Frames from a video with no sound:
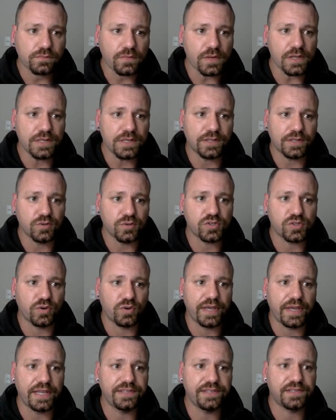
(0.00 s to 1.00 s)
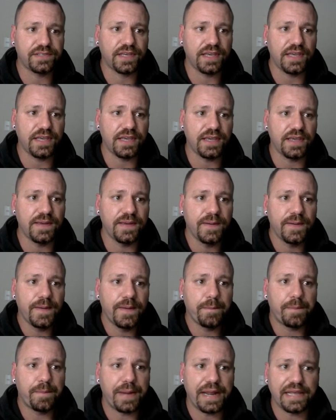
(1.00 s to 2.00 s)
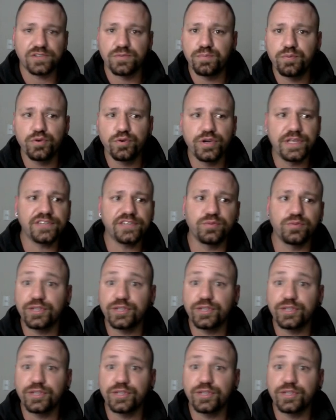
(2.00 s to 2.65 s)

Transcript: Então são redes que prezam por isso,